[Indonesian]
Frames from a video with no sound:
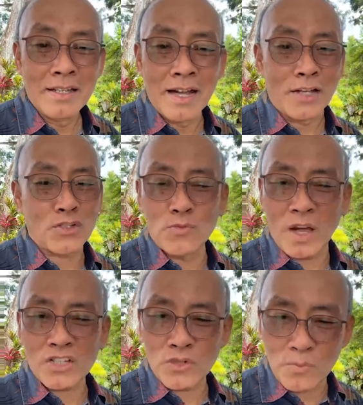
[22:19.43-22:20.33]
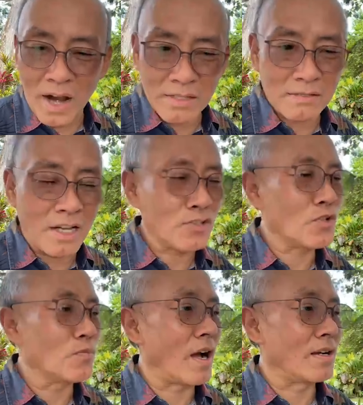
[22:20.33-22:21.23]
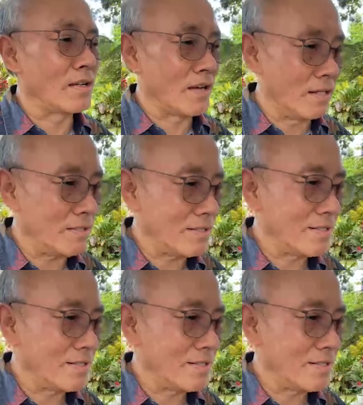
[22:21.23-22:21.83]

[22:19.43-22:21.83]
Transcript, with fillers: nggak cuma smart, nggak cuma green,